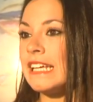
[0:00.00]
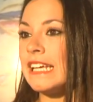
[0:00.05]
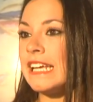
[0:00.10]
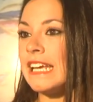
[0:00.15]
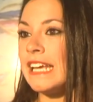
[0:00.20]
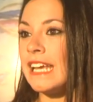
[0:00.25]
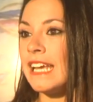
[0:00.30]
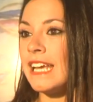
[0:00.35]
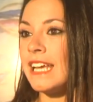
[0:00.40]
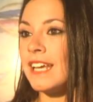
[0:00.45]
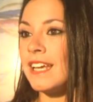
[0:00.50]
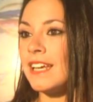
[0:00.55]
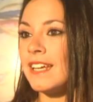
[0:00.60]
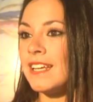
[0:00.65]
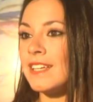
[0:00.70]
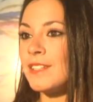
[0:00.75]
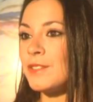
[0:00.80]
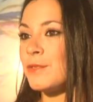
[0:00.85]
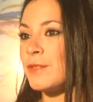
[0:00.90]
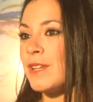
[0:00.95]

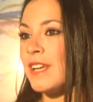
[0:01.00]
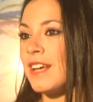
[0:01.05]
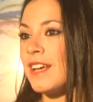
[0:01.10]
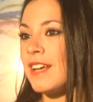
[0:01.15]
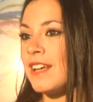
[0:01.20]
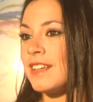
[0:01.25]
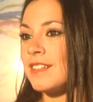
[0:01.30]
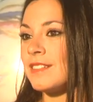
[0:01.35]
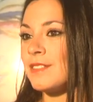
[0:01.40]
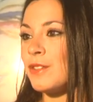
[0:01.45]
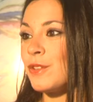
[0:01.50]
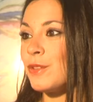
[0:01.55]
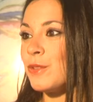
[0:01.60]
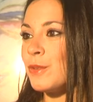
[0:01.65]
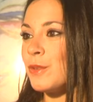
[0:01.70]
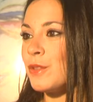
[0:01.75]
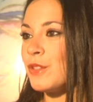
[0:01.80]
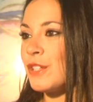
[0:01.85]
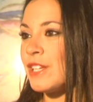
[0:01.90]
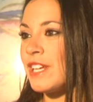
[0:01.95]
eh, es una
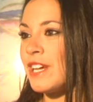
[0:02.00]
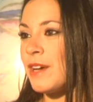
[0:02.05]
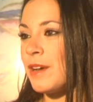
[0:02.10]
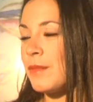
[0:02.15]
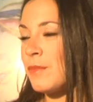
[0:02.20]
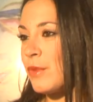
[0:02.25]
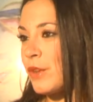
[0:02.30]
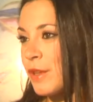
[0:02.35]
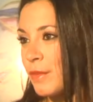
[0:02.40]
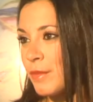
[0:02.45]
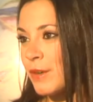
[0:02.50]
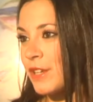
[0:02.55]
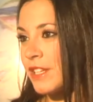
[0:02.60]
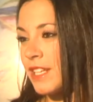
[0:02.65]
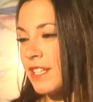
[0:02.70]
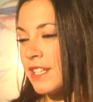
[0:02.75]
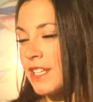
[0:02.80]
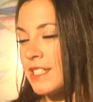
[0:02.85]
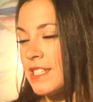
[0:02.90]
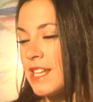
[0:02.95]
conductora muy
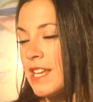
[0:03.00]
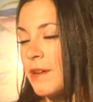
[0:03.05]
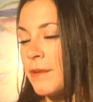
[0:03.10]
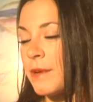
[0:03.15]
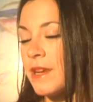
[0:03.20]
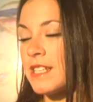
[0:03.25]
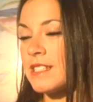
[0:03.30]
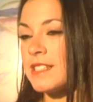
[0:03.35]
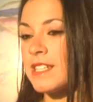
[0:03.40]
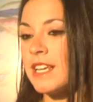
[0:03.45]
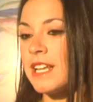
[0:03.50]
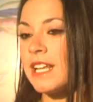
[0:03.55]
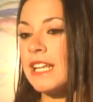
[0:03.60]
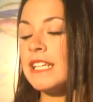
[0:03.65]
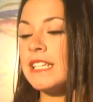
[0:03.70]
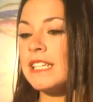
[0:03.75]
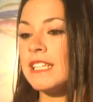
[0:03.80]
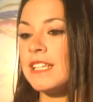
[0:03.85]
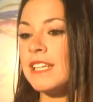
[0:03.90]
importante allá del Brasil